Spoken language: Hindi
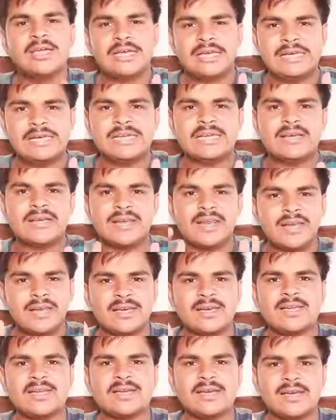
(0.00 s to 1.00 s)
इलीगल
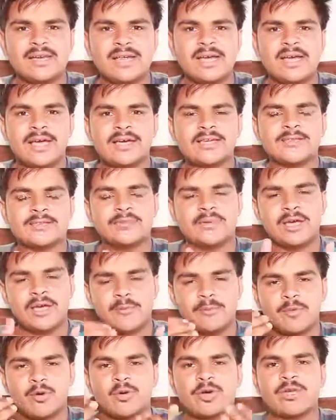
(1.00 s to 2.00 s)
है लीगल है इसमें
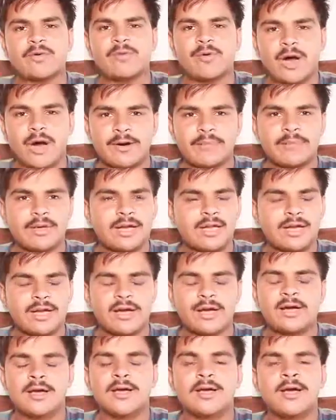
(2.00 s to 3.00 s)
आपको रिवार्ड
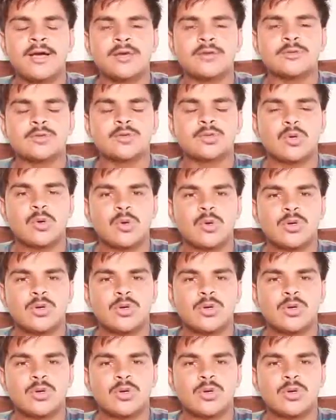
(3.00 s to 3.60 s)
मिलेगा तो